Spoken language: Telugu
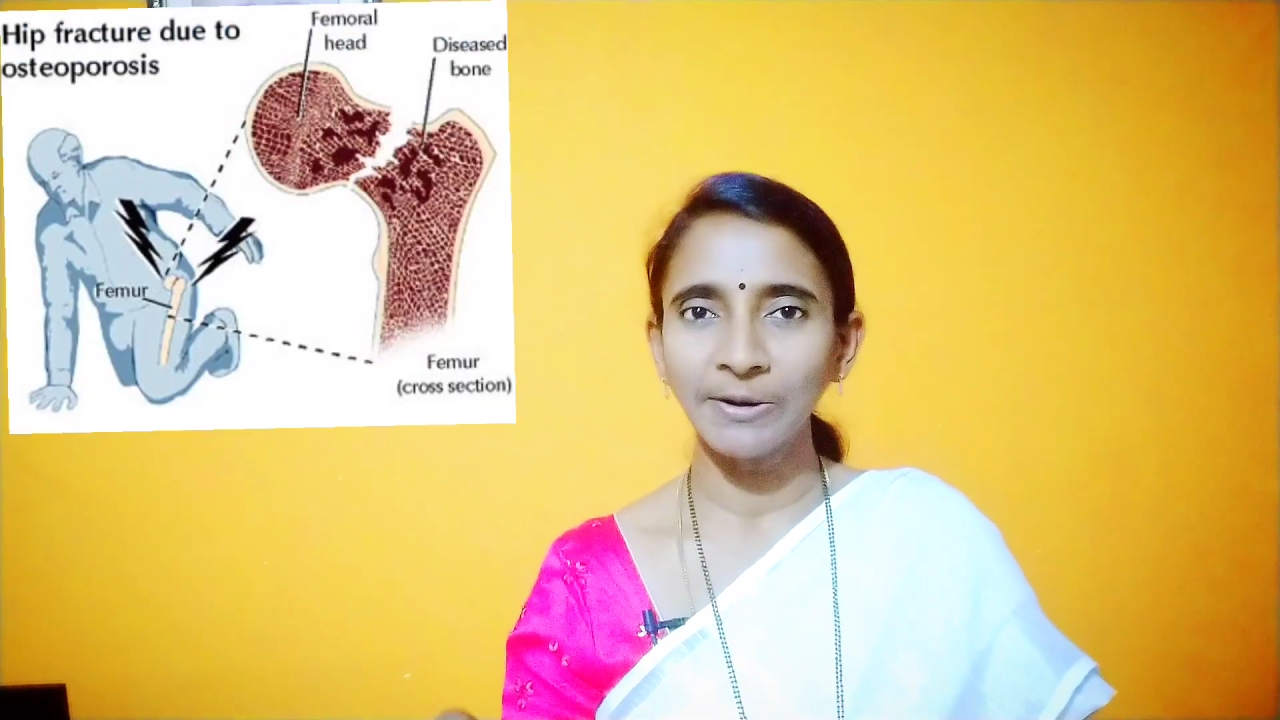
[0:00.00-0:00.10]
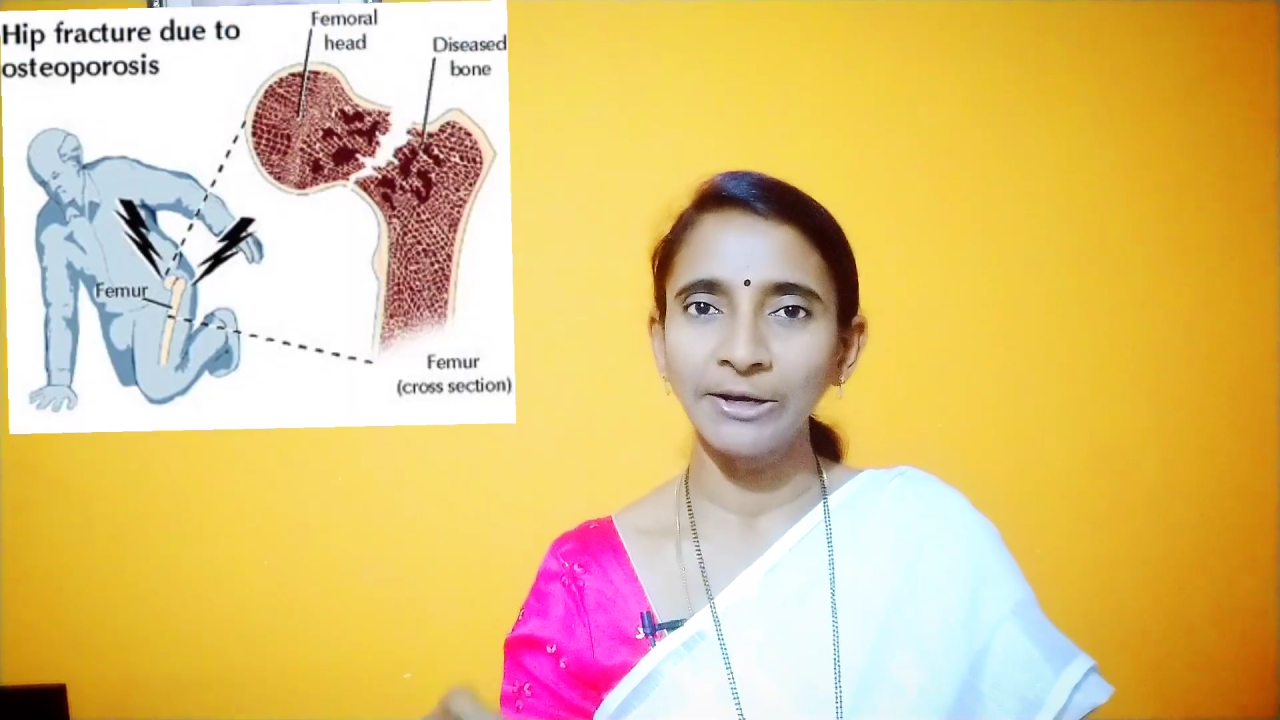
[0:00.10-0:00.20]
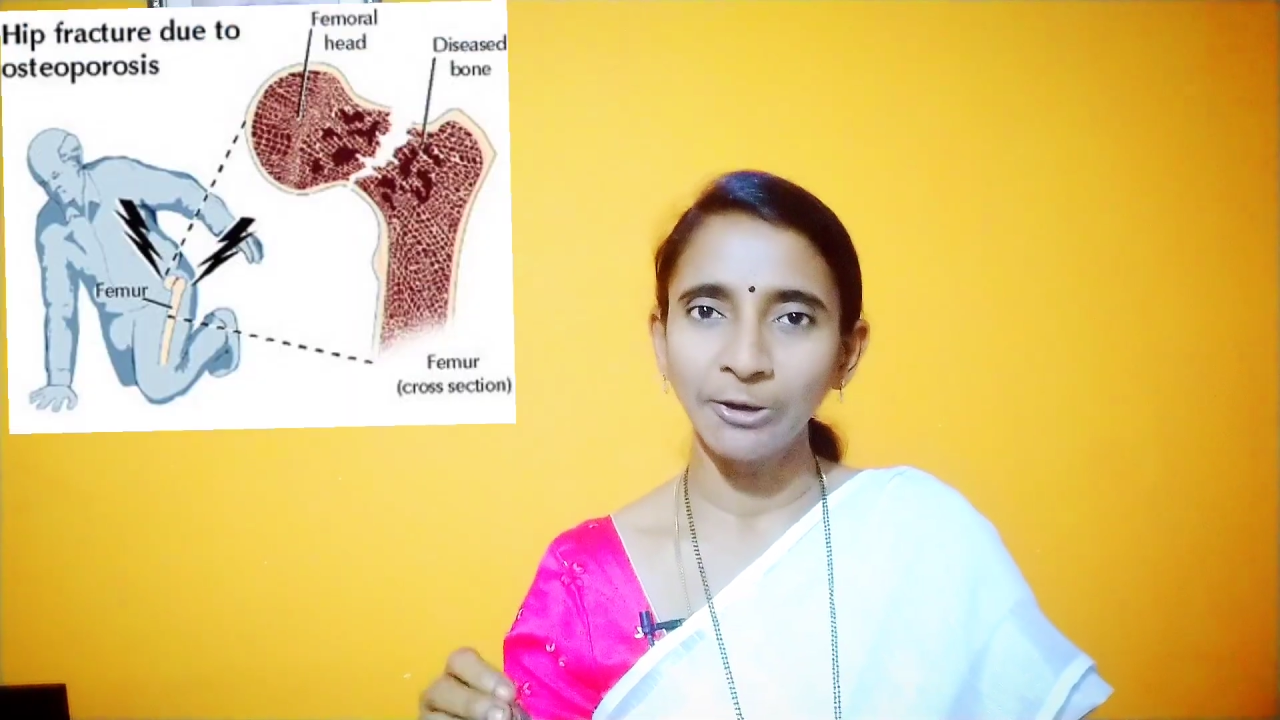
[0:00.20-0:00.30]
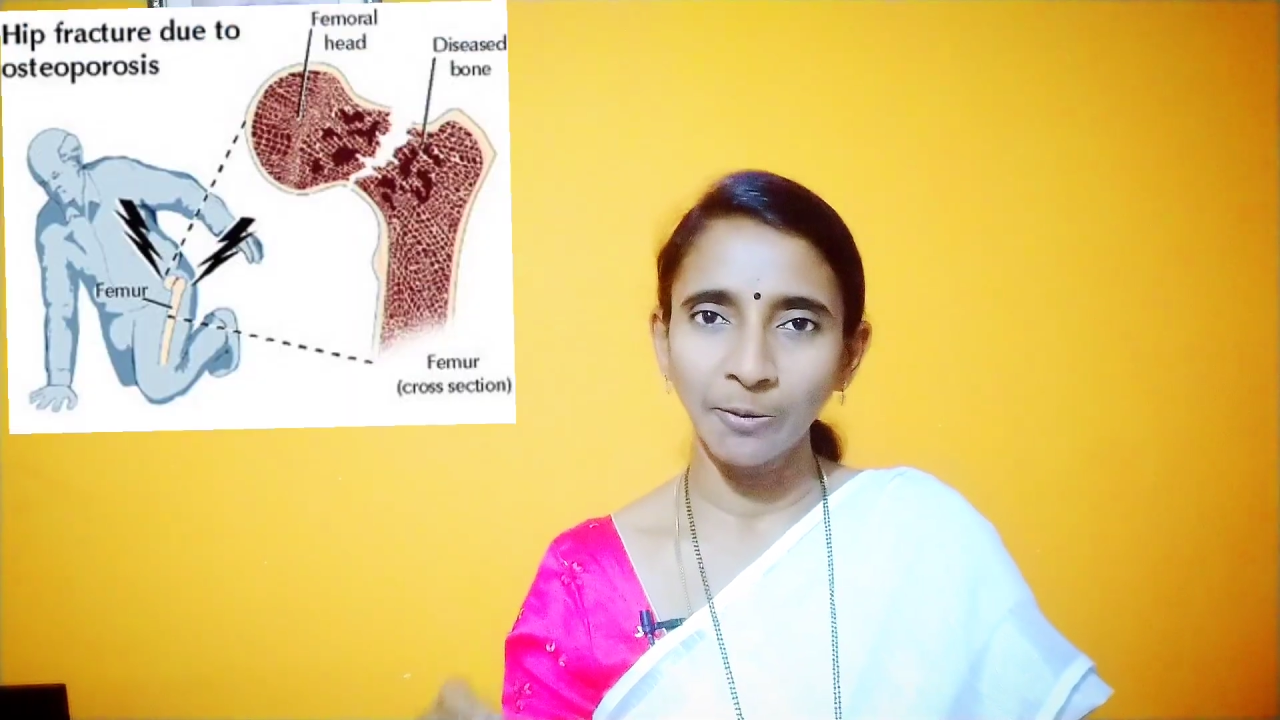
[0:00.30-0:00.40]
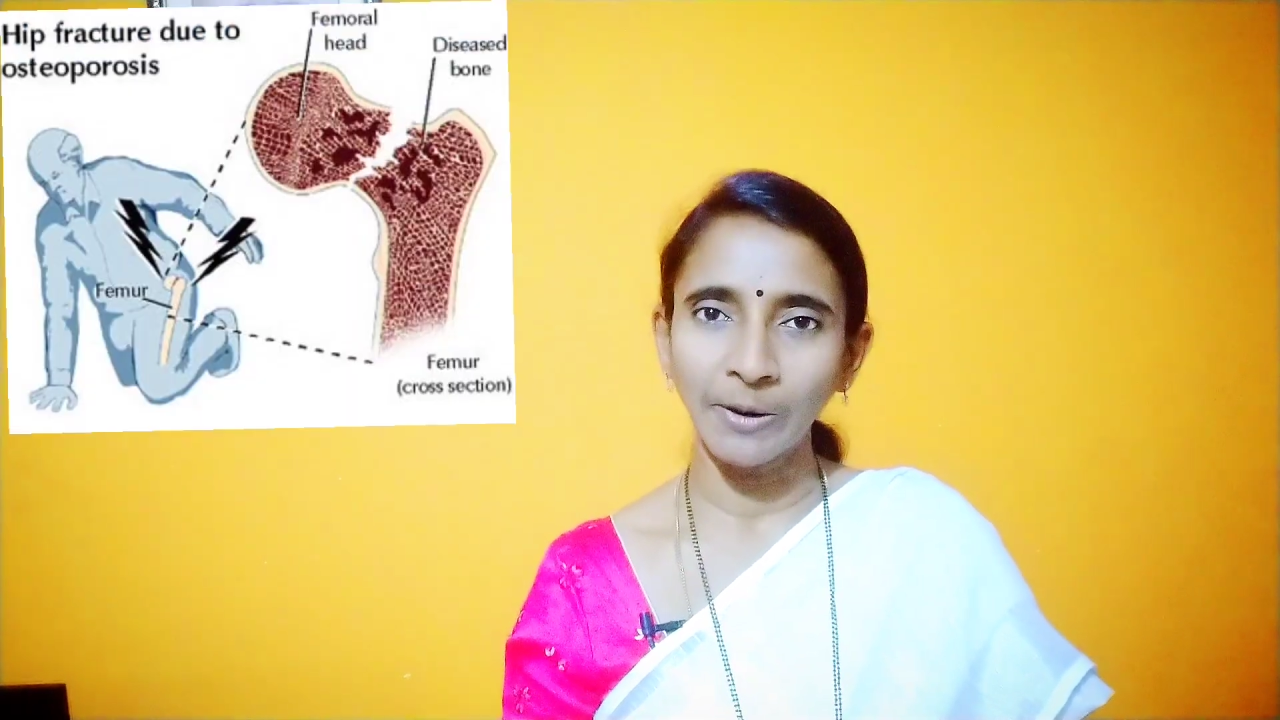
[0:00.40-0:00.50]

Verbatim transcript: అయి ఇంట్లో